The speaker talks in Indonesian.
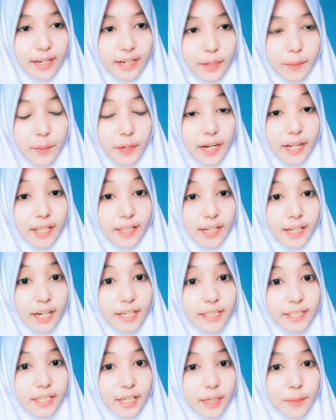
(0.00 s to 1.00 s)
di mana
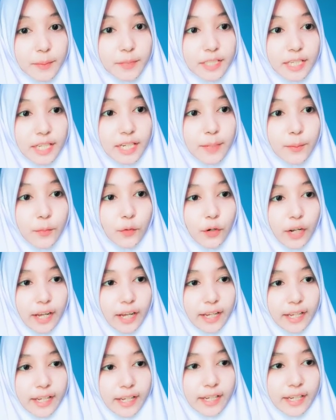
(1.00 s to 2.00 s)
transkripsi dimulai,